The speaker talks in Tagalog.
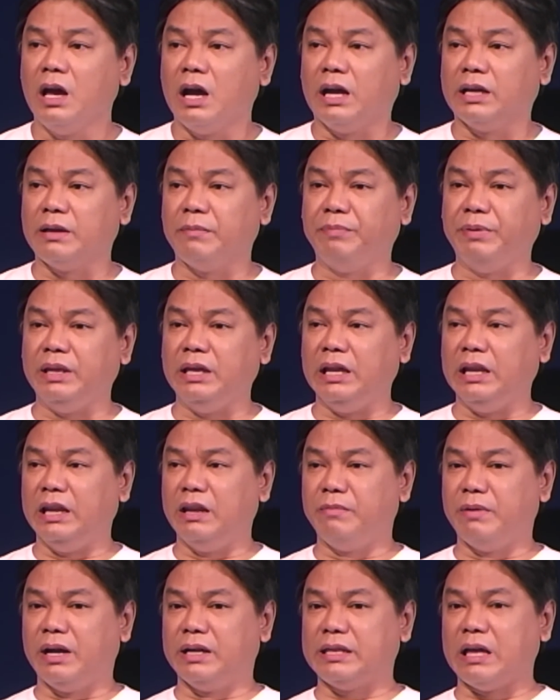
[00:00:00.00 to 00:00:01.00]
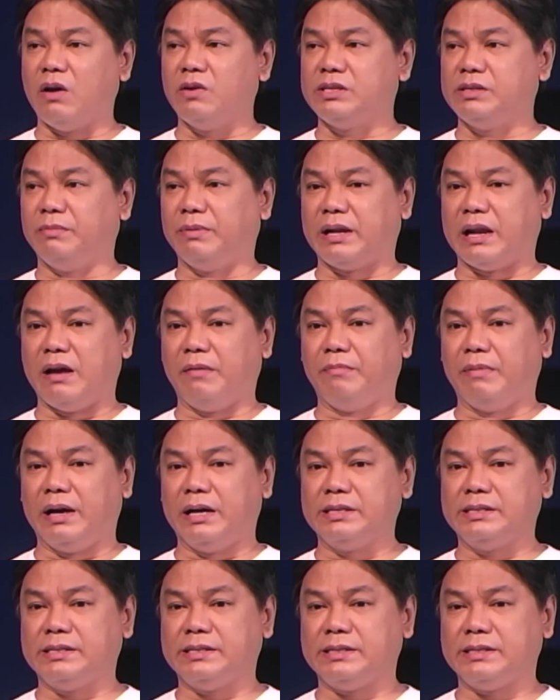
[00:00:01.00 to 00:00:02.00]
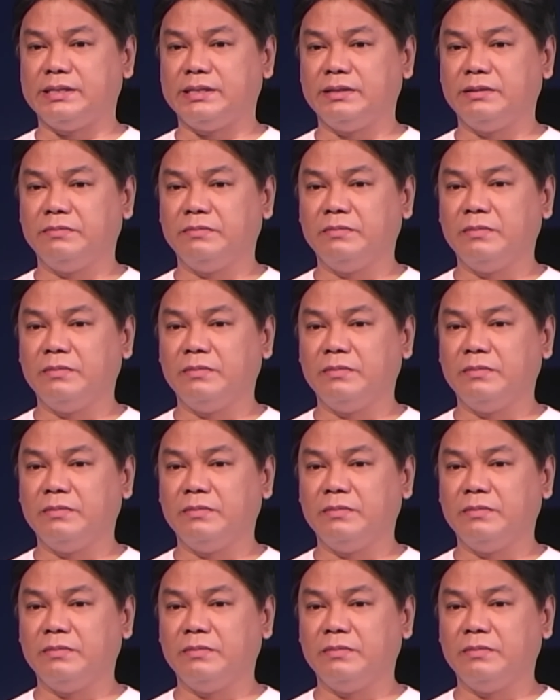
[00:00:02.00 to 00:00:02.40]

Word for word: At ang binili ng mga tao si Barabas